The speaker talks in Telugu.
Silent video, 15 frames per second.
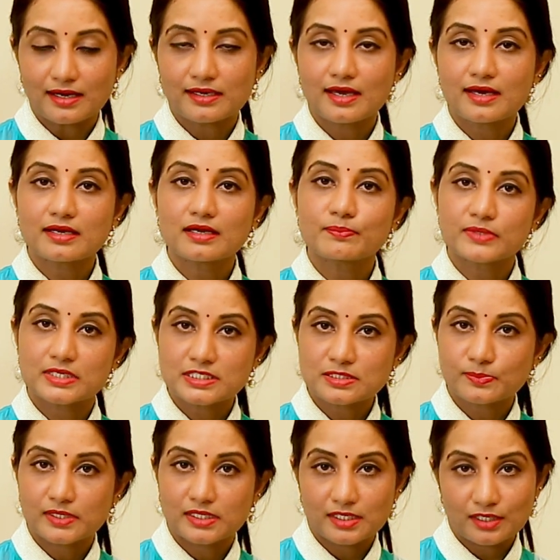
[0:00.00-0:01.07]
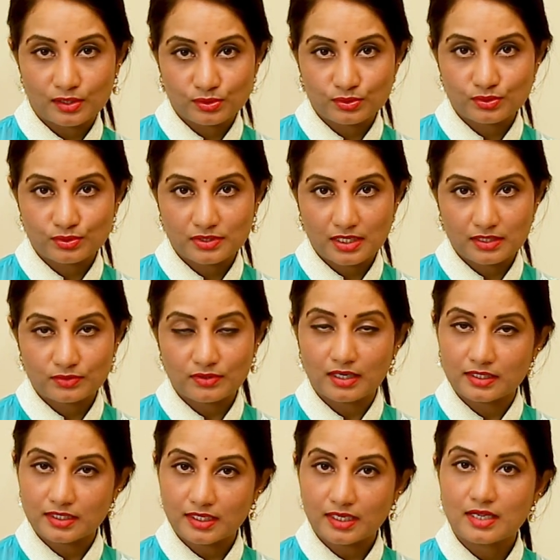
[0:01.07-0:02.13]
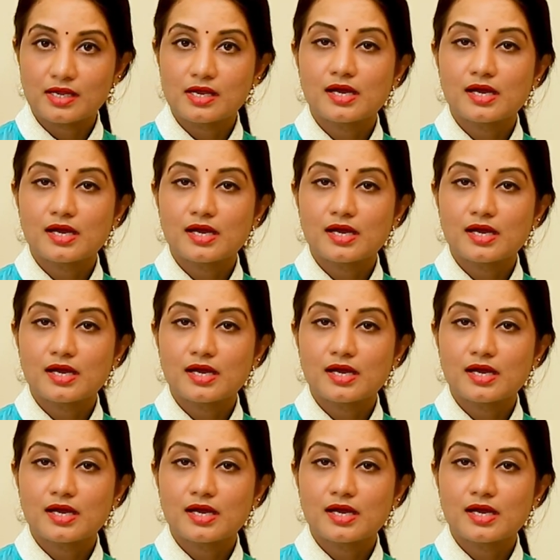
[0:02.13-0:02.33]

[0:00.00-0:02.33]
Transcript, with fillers: అలారా ప్రిన్సిపల్ని కనుక్కున్నారు అంటే